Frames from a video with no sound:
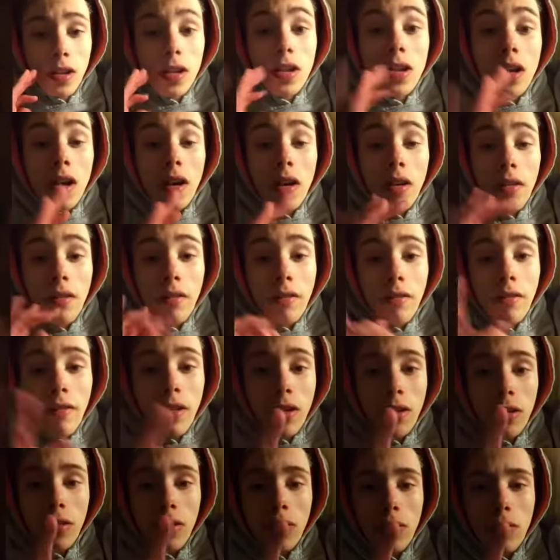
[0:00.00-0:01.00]
Il a
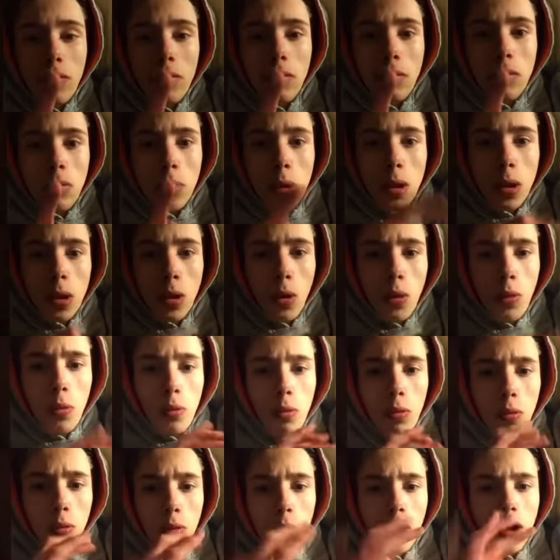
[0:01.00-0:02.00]
20
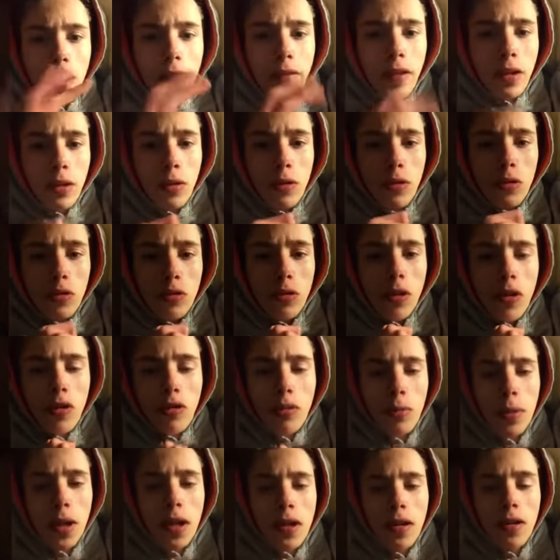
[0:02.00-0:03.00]
ans, dans les 20 ans, je crois,
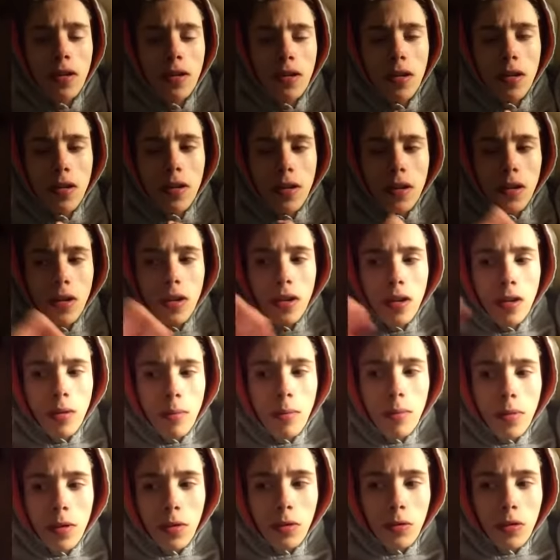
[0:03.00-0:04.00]
ce mec-là.
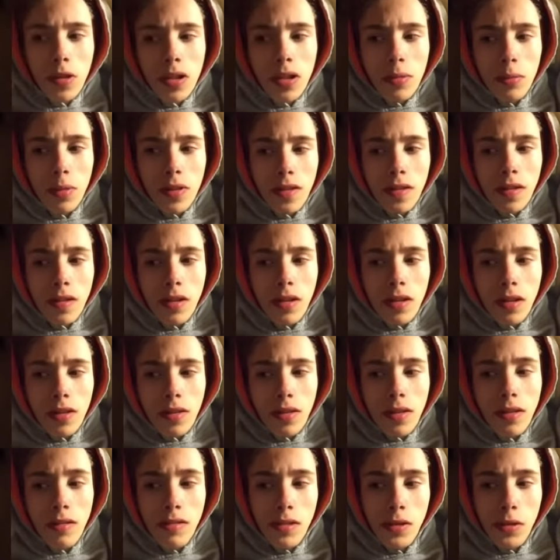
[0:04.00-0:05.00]
Mais en tout cas, moi, c'est la
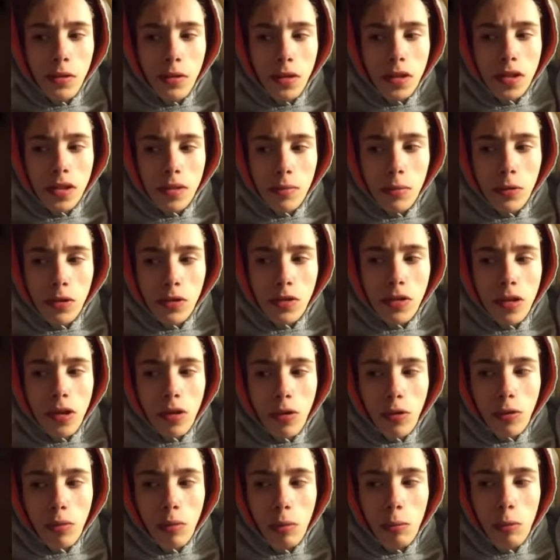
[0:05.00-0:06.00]
seule vidéo qui me
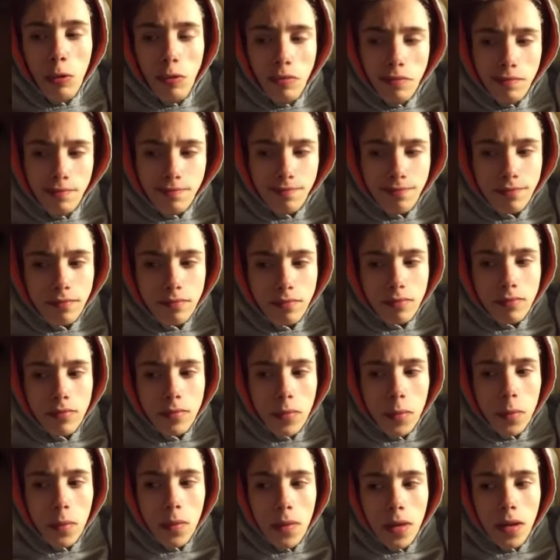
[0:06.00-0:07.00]
choque en ce moment.
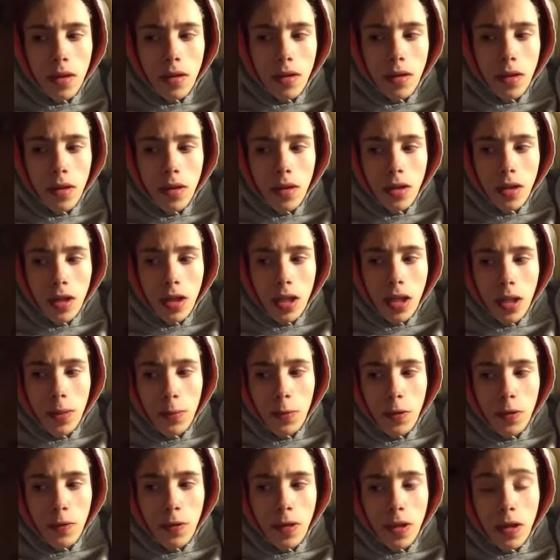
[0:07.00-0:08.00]
Et
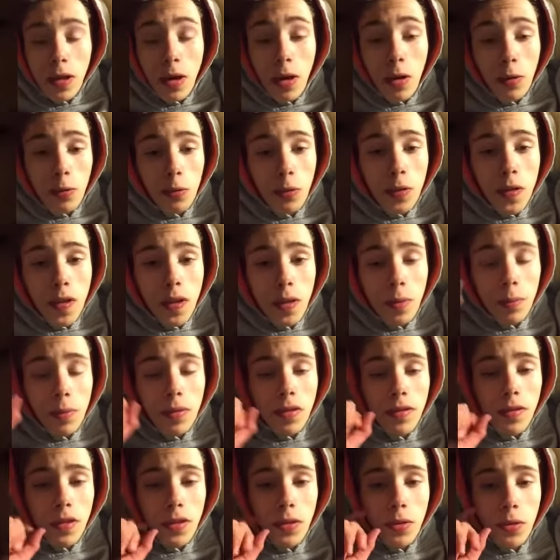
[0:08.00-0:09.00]
puis voilà, en tout cas,
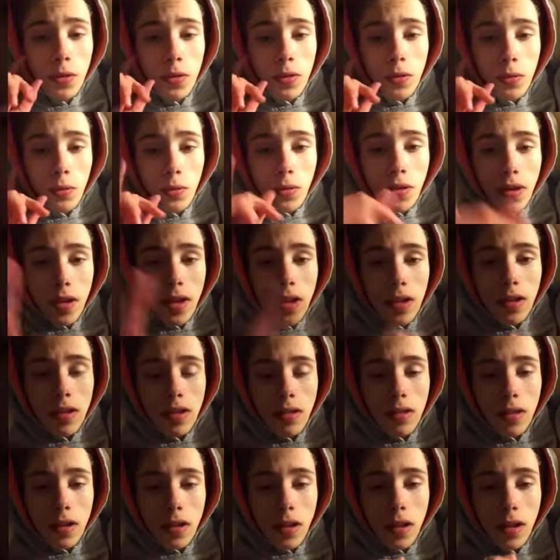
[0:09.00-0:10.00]
mes vidéos sont
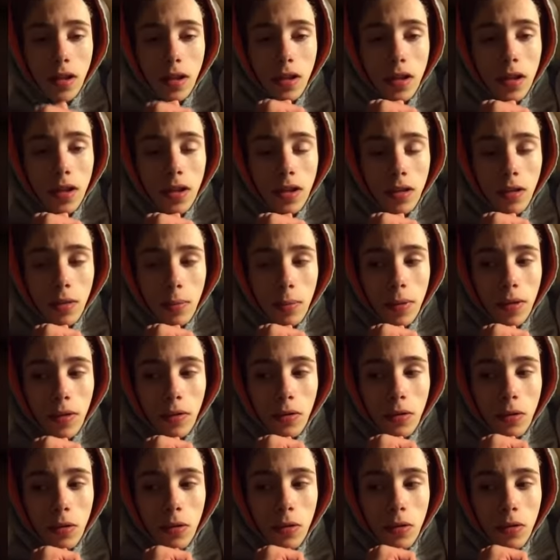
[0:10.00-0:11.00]
très rares
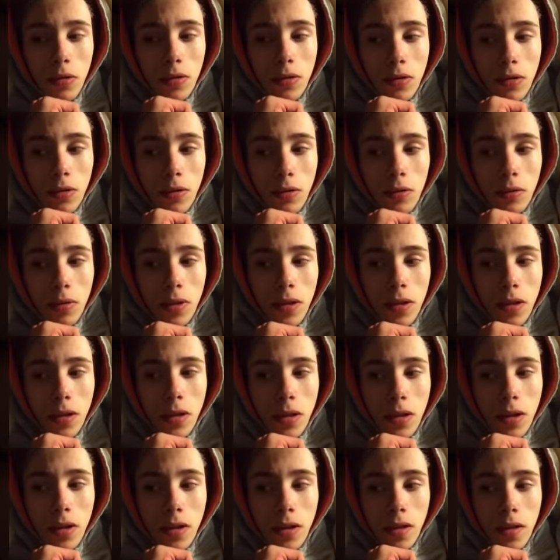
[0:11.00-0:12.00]
parce que je suis
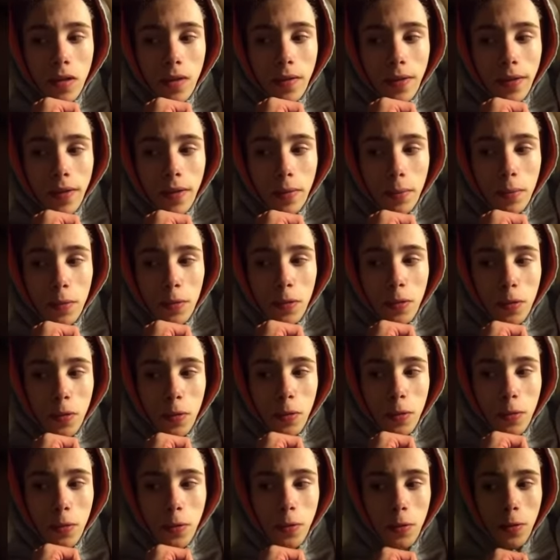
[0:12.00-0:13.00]
un
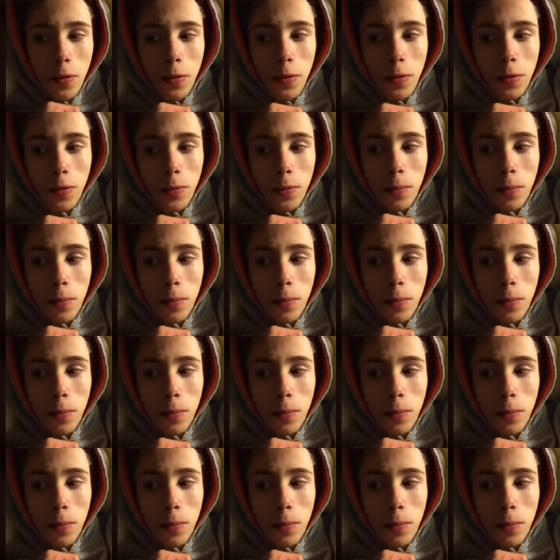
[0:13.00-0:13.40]
peu euh,